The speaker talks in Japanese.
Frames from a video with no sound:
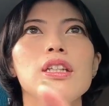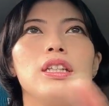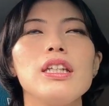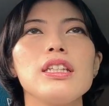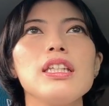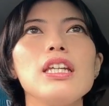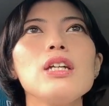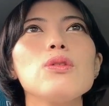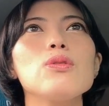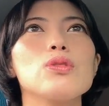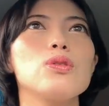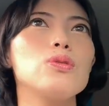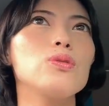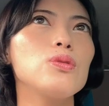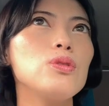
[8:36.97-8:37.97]
で結構
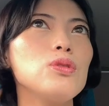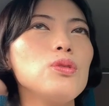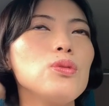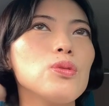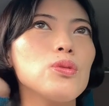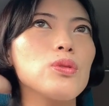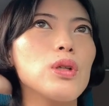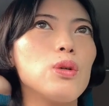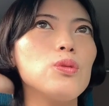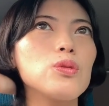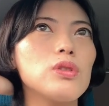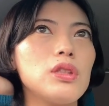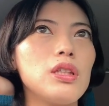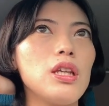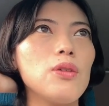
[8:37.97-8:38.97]
そういう人の方が多
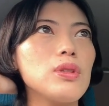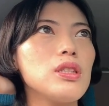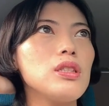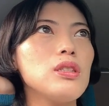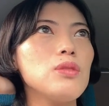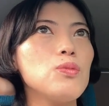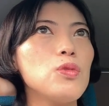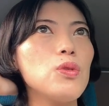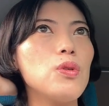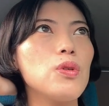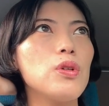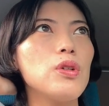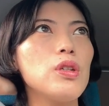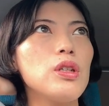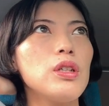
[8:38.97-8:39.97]
くて私
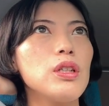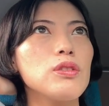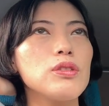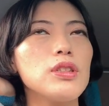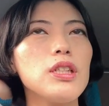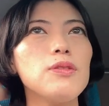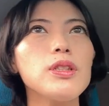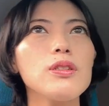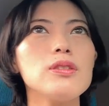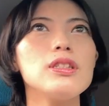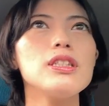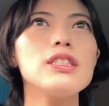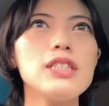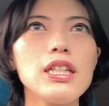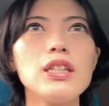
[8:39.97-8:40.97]
も
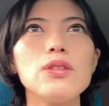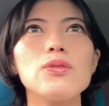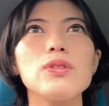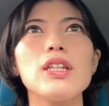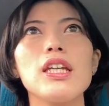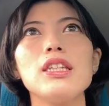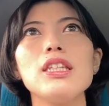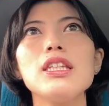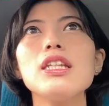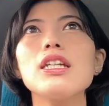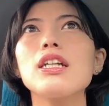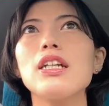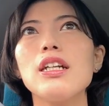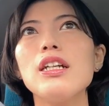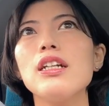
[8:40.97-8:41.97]
グラフィックデザインをやってた
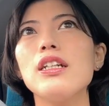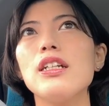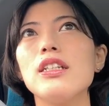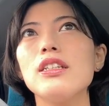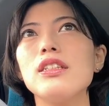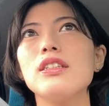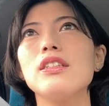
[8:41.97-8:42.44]
から